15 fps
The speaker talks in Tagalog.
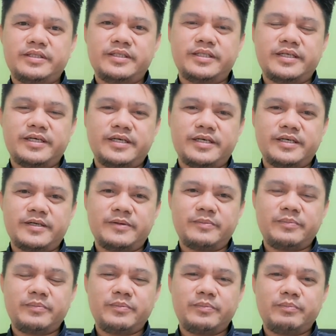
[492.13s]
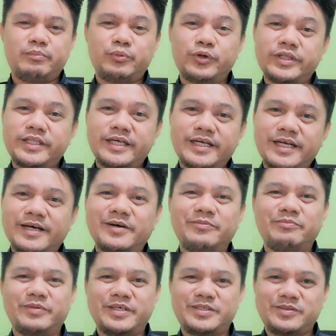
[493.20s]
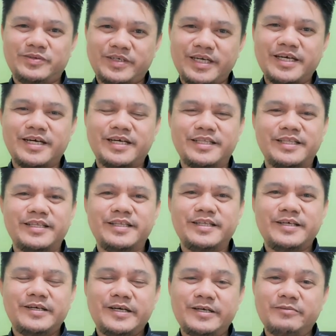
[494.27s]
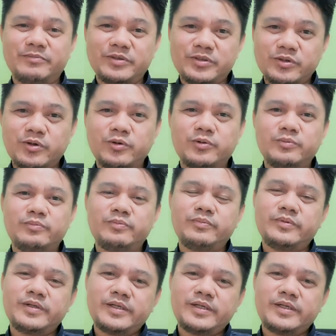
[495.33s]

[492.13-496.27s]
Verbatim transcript: na pwede ra maistoryahan and masolve